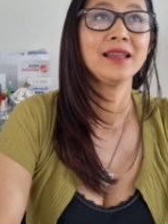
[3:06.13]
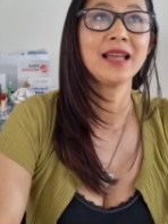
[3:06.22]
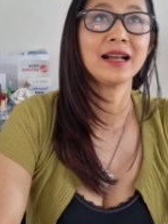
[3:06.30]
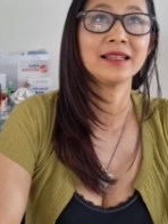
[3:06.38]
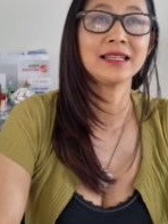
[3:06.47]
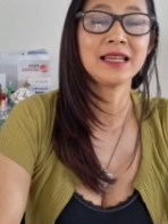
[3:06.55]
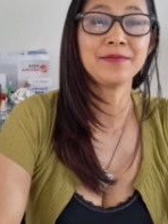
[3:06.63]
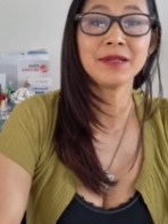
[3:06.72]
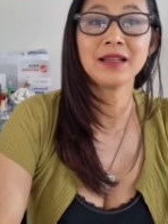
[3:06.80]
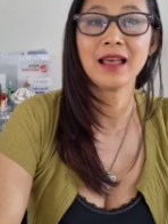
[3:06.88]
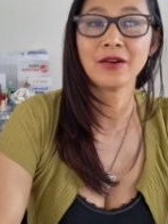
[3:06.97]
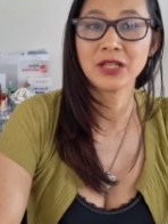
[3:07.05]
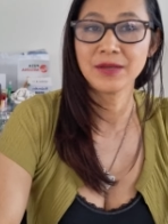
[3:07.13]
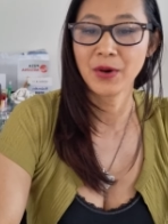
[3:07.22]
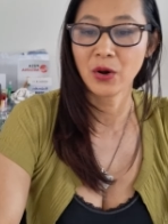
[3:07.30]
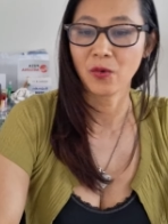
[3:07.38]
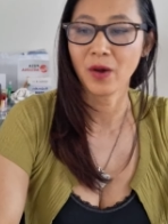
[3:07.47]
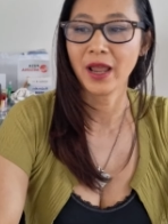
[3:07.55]
อย่างคลิปที่แล้วที่บ
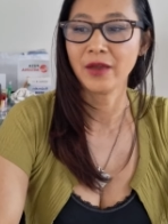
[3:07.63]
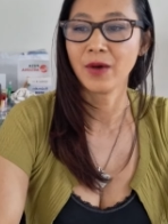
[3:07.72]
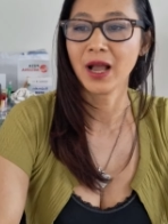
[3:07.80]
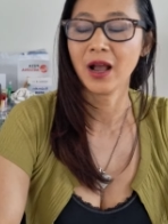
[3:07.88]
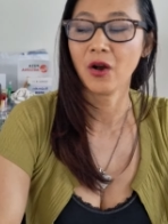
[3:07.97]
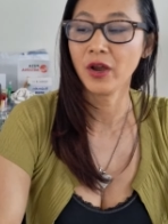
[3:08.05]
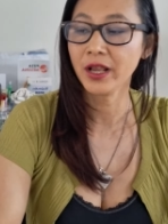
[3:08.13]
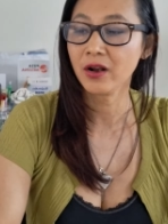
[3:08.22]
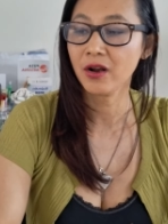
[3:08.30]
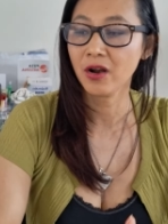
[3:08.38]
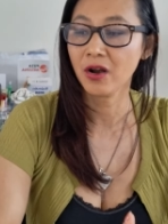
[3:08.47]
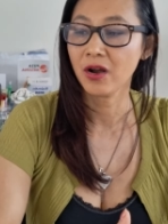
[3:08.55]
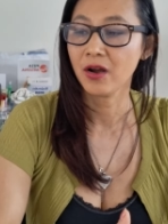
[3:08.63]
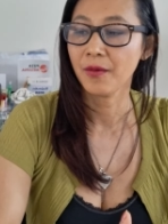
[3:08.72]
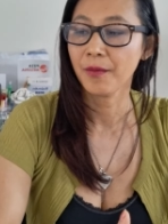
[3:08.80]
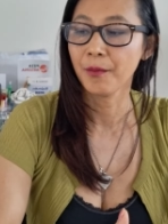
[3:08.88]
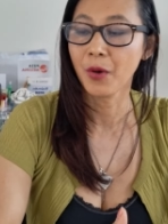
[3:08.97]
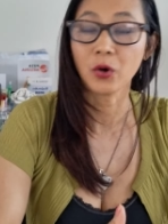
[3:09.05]
อกไว้ว่า อ้อยก็
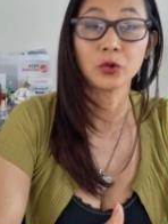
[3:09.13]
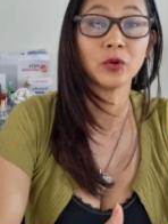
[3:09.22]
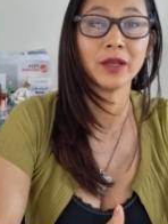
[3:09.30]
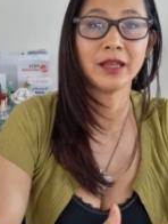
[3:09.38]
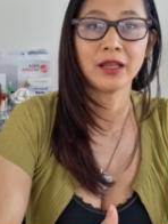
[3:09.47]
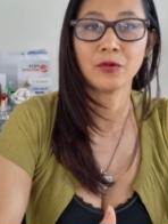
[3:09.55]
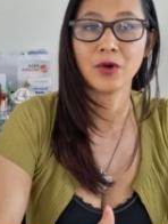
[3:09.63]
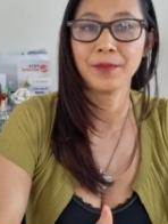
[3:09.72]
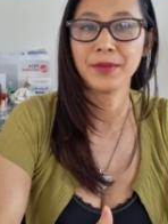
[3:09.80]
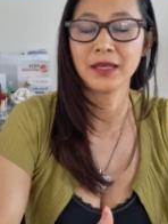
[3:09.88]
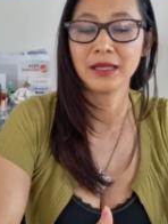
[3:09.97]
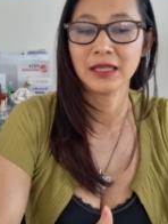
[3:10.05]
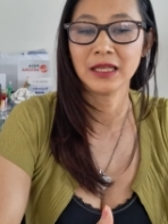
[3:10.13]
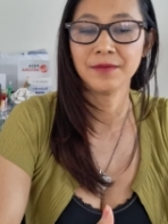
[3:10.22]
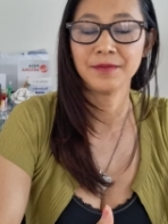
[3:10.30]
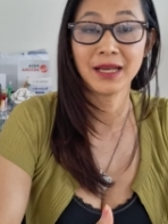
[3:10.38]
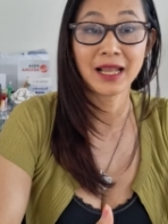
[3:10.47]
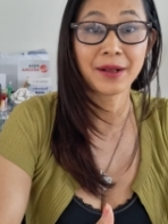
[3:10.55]
บอกตัวเองว่าปีนี้
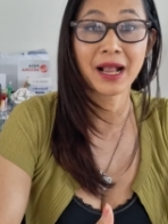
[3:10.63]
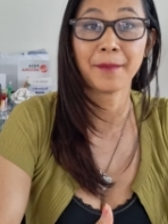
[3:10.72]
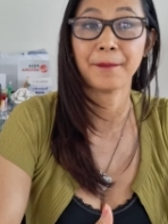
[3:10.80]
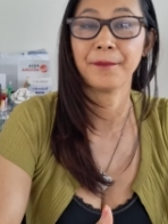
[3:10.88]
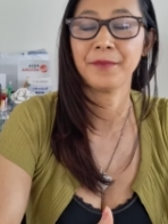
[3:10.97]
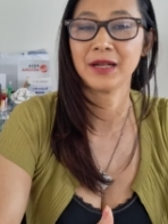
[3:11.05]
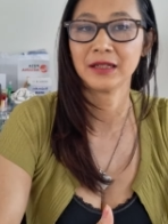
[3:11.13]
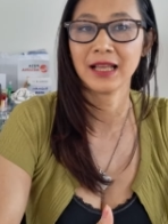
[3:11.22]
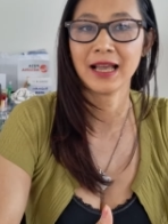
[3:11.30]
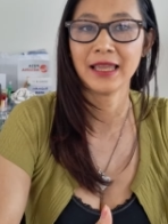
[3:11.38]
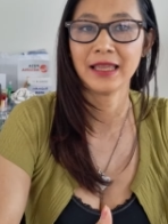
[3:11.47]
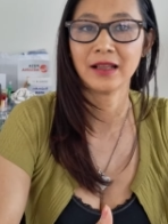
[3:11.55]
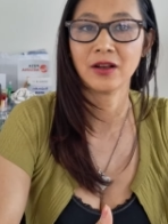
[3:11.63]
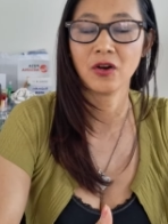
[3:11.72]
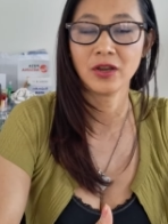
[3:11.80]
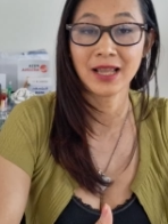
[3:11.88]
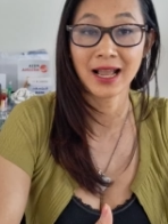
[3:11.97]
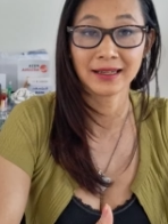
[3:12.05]
ไม่ได้กลับเมืองไทย ก็
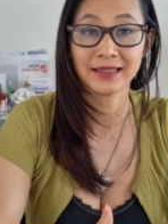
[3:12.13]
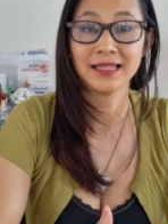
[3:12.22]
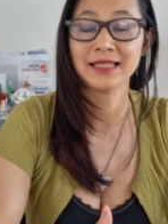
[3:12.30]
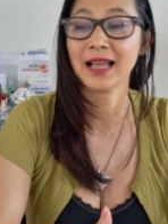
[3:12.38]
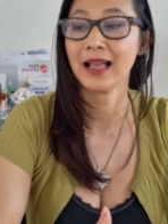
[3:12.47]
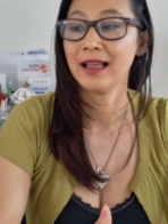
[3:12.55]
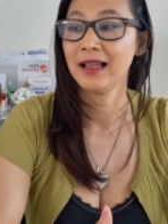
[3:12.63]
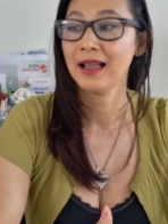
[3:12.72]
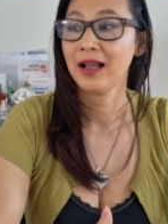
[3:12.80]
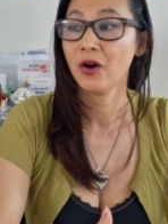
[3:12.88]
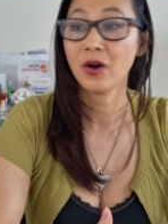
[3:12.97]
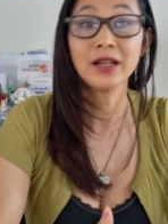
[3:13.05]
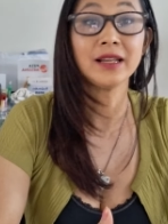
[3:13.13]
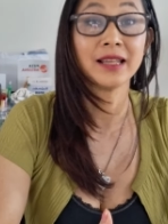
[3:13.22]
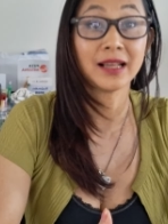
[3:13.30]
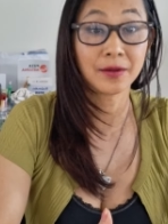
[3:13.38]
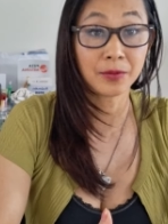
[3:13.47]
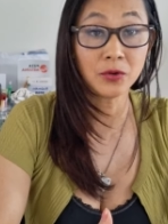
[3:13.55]
อยากที่จะฮอลิเด
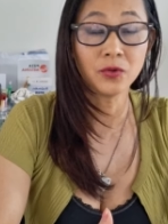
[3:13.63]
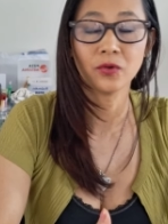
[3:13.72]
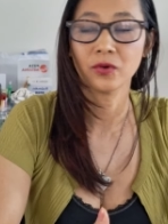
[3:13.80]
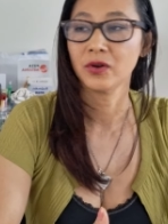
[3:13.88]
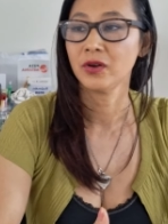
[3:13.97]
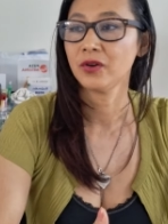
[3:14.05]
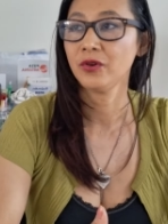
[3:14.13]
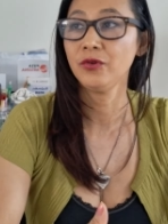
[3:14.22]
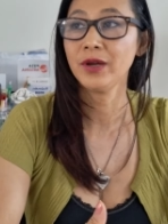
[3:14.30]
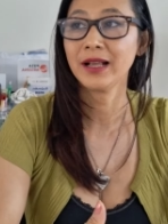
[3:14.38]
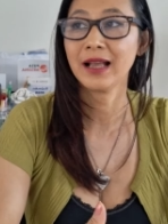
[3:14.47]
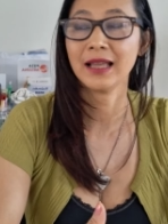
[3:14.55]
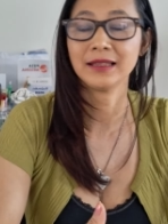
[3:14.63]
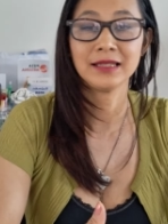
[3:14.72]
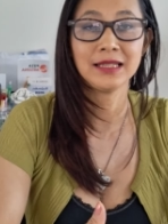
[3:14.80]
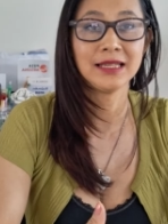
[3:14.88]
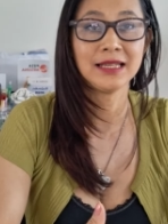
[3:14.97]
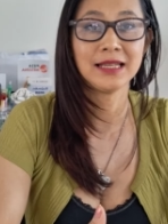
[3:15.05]
ย์กับลูกด้วยการ
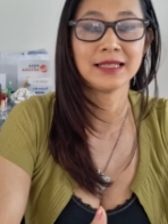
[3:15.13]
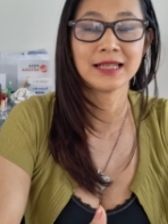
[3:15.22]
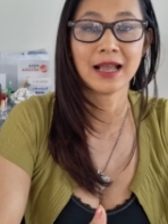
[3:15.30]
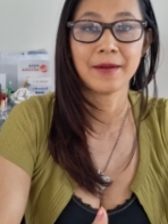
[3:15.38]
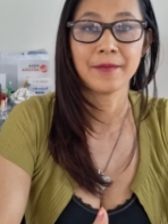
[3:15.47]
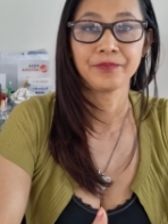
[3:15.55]
ที่จะ